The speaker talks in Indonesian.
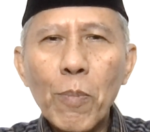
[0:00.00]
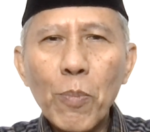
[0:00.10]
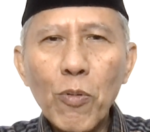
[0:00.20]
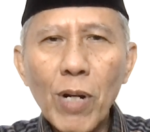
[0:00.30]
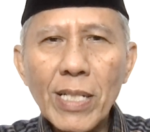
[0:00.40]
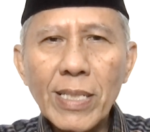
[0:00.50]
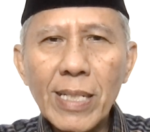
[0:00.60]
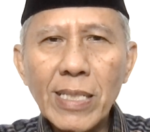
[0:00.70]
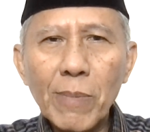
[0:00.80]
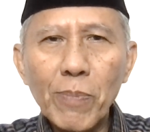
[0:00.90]

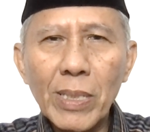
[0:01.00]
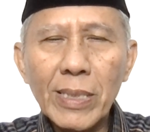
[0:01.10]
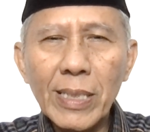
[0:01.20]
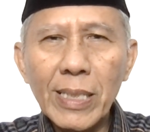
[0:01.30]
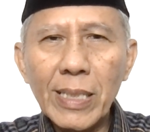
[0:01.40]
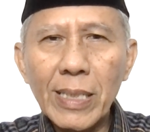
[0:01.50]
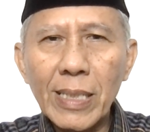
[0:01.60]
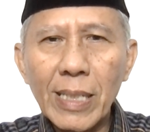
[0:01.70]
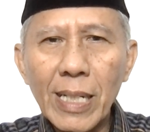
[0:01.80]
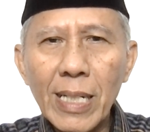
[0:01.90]
Puasa seperti
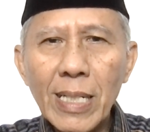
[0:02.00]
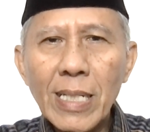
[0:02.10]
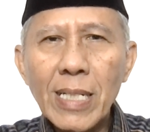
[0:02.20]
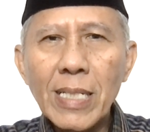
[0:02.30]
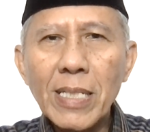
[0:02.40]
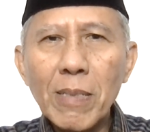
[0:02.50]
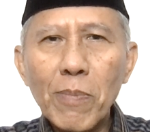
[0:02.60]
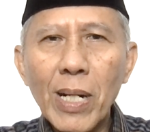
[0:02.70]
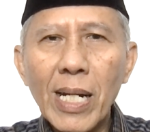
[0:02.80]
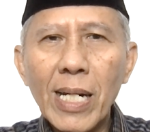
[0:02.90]
inilah
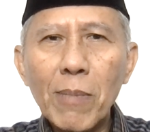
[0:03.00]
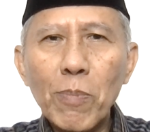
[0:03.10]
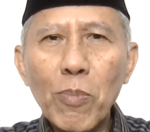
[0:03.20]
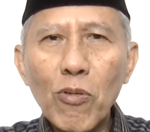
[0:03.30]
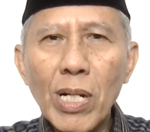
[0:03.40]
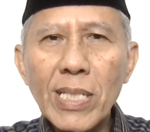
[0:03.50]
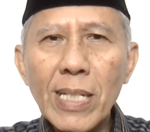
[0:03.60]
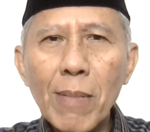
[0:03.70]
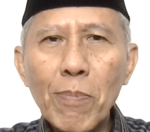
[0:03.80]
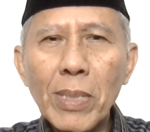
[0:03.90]
sebagai
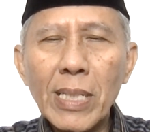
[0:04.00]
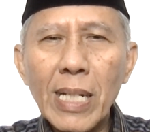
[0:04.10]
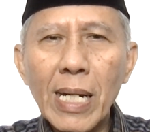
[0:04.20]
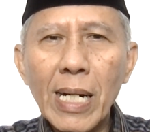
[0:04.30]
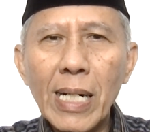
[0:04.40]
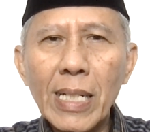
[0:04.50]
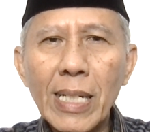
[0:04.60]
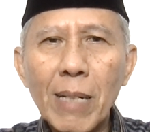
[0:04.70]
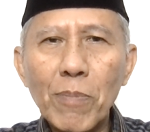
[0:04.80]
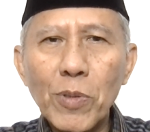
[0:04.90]
puasa
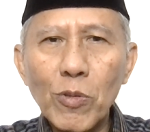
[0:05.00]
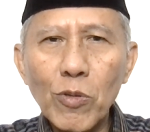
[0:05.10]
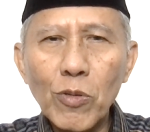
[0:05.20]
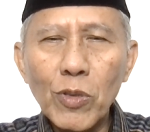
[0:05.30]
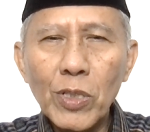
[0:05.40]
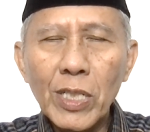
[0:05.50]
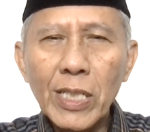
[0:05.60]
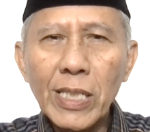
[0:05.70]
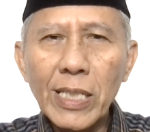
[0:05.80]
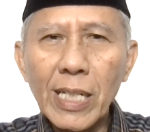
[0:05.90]
menahan nafsu
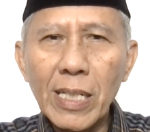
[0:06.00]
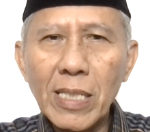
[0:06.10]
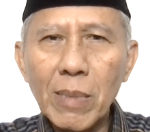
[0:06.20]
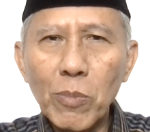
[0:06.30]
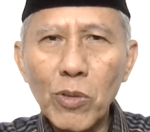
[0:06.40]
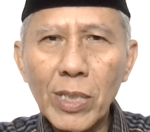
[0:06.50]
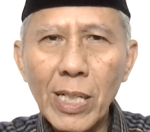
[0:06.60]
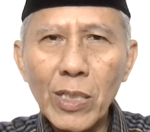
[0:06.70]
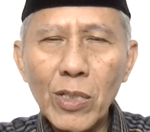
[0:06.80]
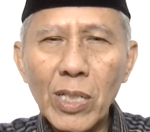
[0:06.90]
yang
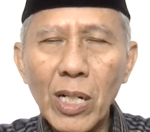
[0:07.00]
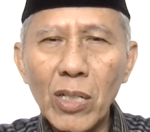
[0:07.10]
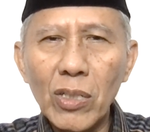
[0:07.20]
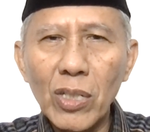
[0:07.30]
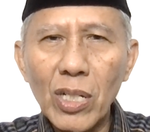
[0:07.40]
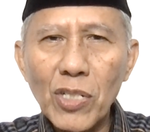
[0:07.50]
disebutkan oleh Allah